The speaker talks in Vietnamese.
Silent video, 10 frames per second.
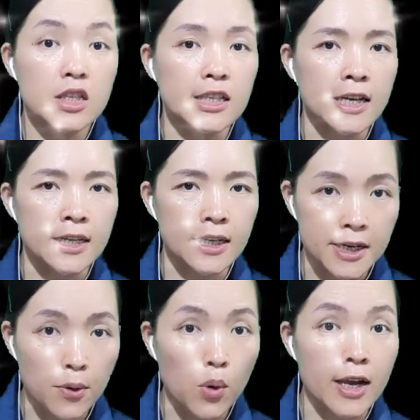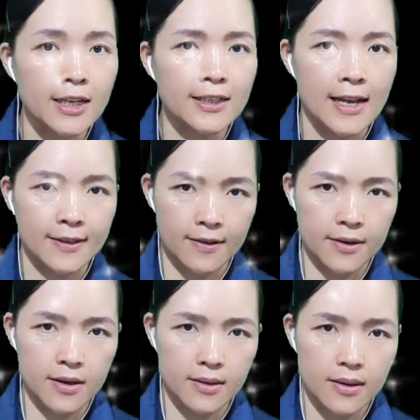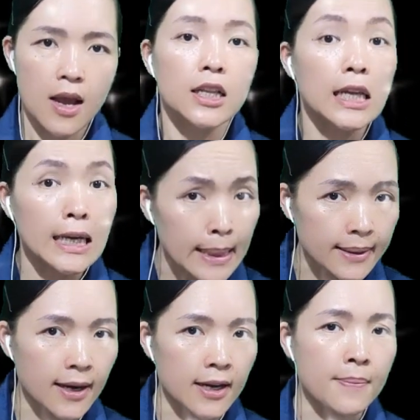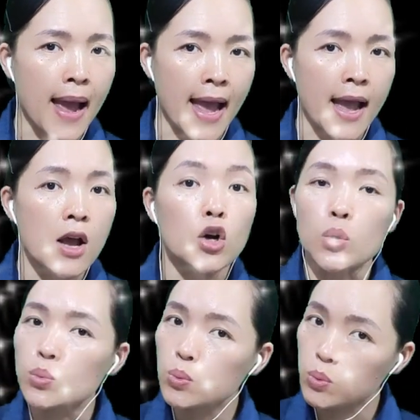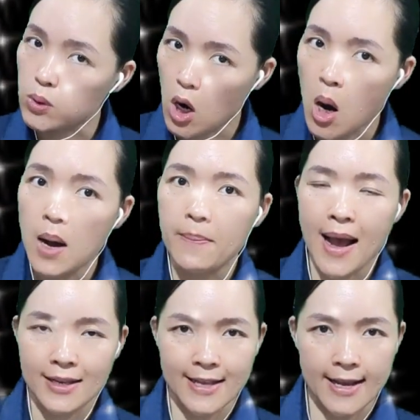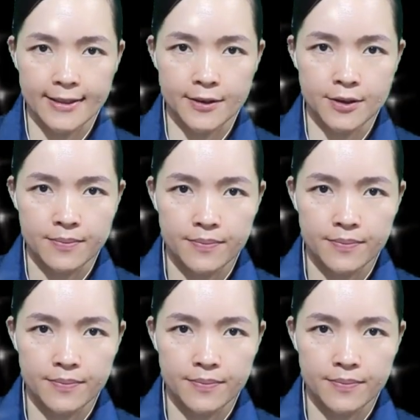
Chỉ điều ấy xảy tới thì thầy bà cũng khó mà giải trừ.